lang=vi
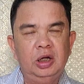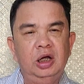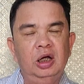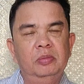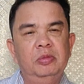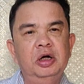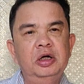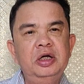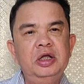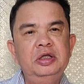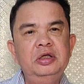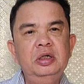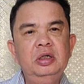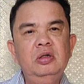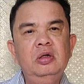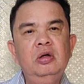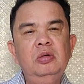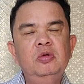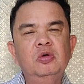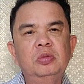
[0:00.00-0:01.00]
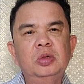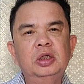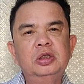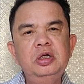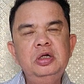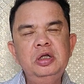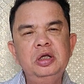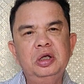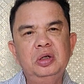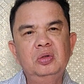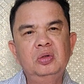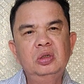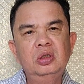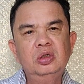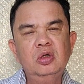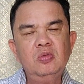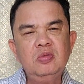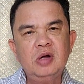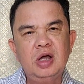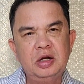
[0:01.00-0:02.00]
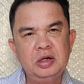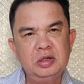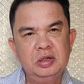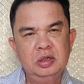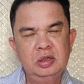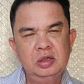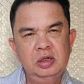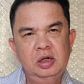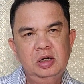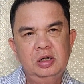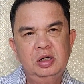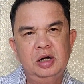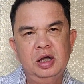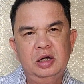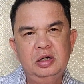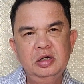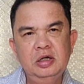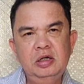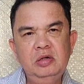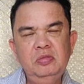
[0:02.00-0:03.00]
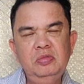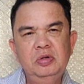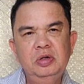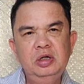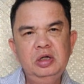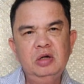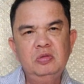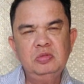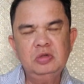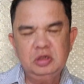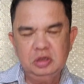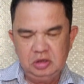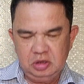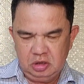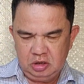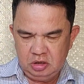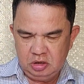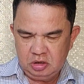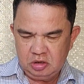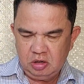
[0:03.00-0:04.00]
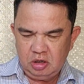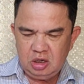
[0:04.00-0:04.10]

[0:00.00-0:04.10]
Và mới đây nhất có một tín hiệu tốt lành đã đến với ông Cường,